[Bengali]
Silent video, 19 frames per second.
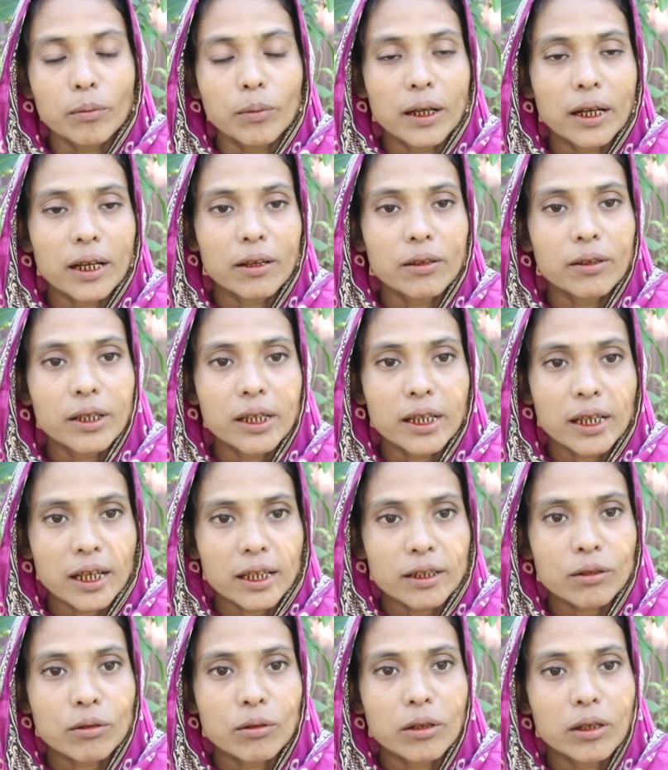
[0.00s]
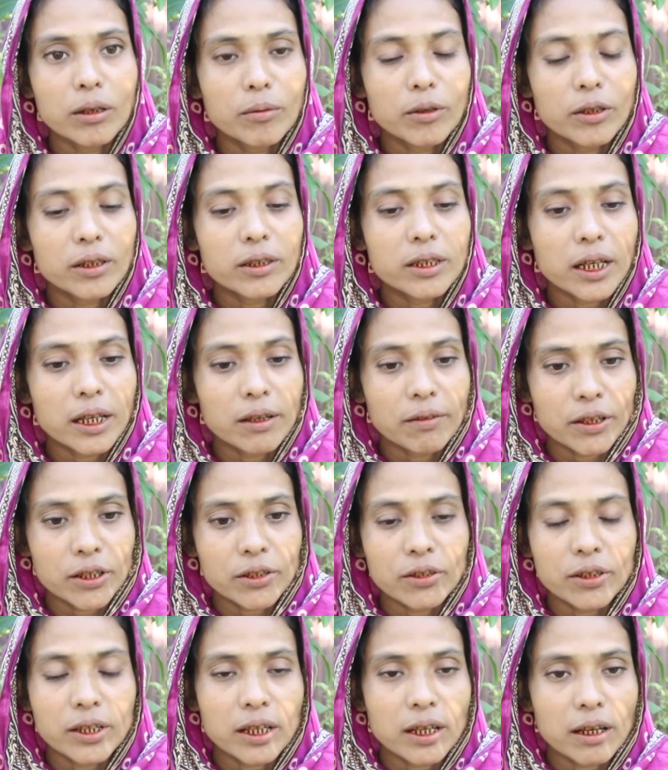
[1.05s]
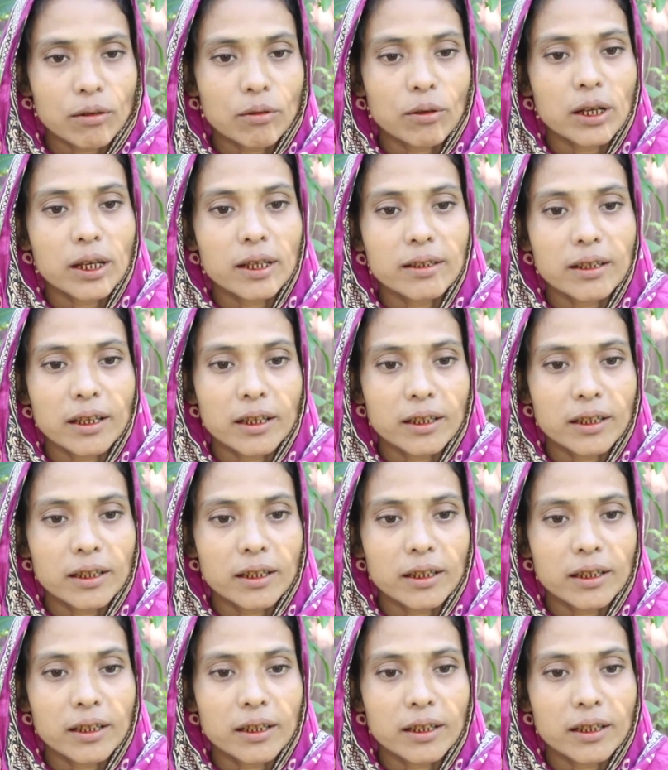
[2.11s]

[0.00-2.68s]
আচ্ছা, একশো টাকা পুরো